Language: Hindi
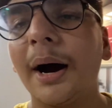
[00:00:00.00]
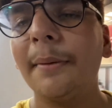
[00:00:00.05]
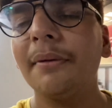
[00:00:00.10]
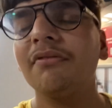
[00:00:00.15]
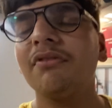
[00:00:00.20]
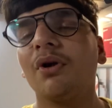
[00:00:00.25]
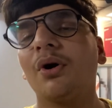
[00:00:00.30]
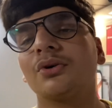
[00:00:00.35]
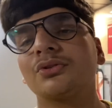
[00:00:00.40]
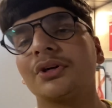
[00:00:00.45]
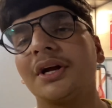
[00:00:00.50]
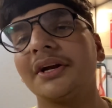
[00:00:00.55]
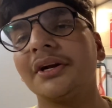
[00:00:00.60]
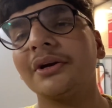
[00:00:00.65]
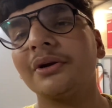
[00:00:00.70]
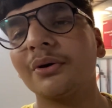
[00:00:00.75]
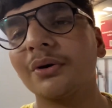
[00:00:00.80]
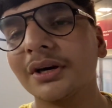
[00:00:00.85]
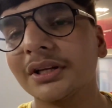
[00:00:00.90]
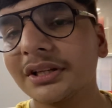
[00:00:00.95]
अभी ब्लॉग तो
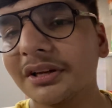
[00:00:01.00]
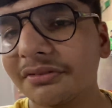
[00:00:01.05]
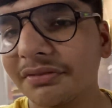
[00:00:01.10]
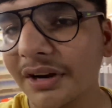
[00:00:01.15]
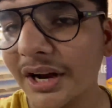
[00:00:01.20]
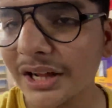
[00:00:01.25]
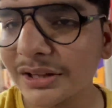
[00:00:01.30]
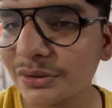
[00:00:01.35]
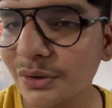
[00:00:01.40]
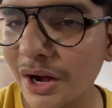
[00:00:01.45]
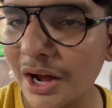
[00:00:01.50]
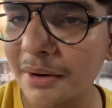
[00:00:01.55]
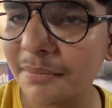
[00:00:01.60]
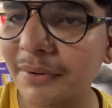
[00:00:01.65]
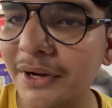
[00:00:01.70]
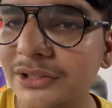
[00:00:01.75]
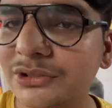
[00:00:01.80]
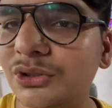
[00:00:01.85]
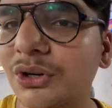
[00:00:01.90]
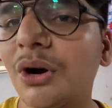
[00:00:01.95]
एडिट हो गया था फिलहाल दुकान
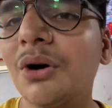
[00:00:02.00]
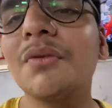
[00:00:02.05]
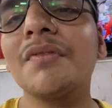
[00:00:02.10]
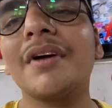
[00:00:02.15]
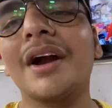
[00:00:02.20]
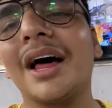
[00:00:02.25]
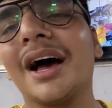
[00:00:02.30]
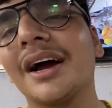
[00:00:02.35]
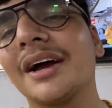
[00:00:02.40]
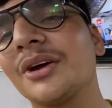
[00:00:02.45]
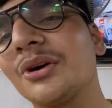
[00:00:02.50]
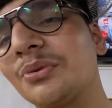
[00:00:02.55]
पे आ चुका हूँ बढ़ा